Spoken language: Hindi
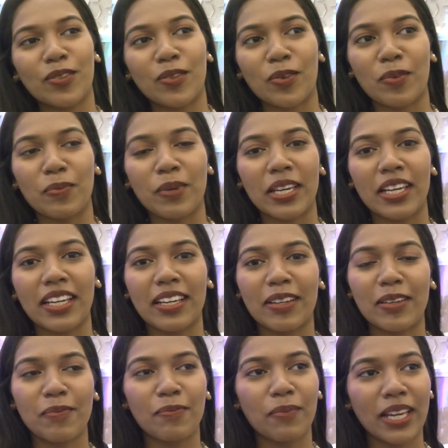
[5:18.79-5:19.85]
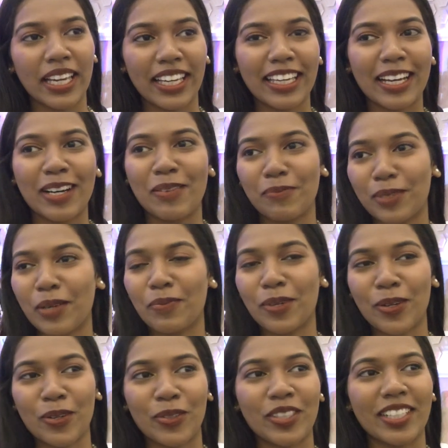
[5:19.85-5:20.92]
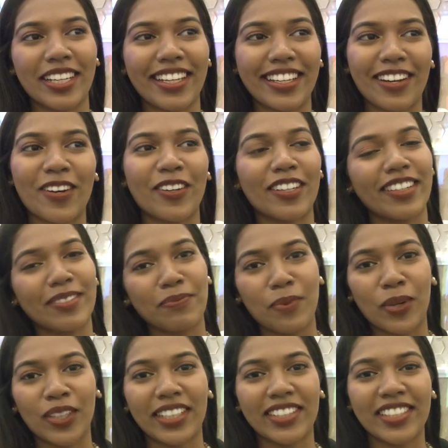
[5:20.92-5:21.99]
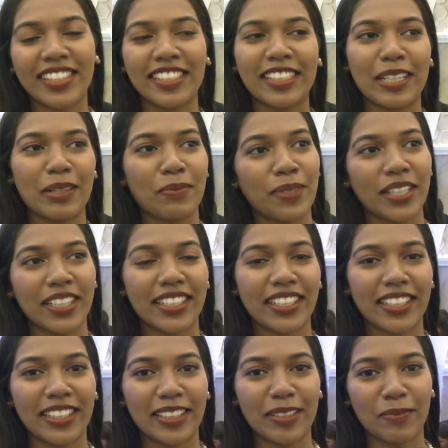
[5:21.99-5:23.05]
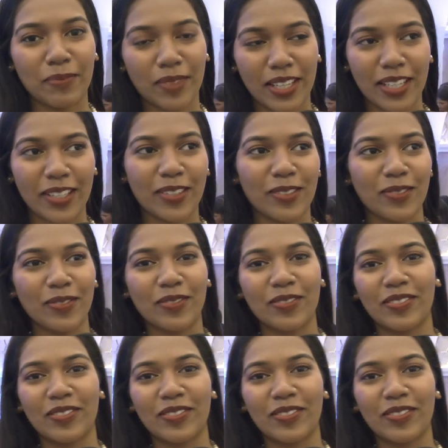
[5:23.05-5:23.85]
तो मैं मैं क्या हम सभी खुश है और बहुत अच्छे से सेलिब्रेट करेंगे हम थैंक यू